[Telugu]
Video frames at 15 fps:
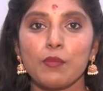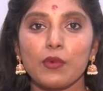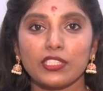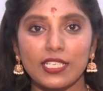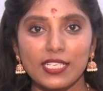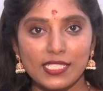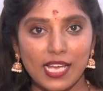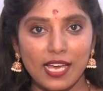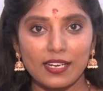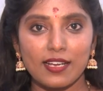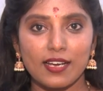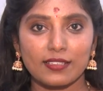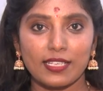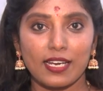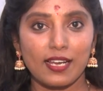
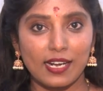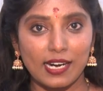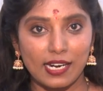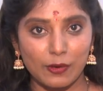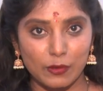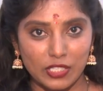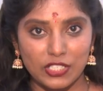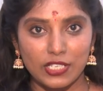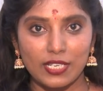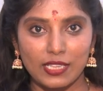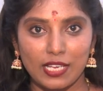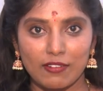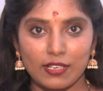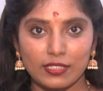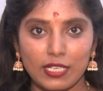మొదటిసారిగా తెలంగాణ వచ్చిన
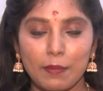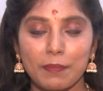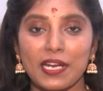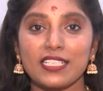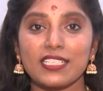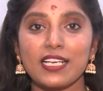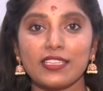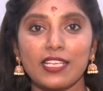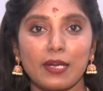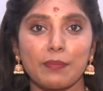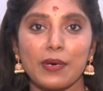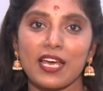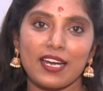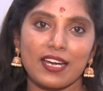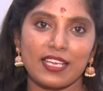తర్వాత ప్రజా
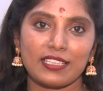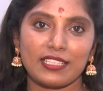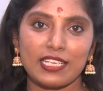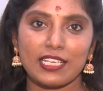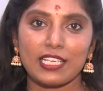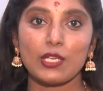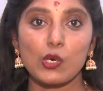దర్బార్ అనేది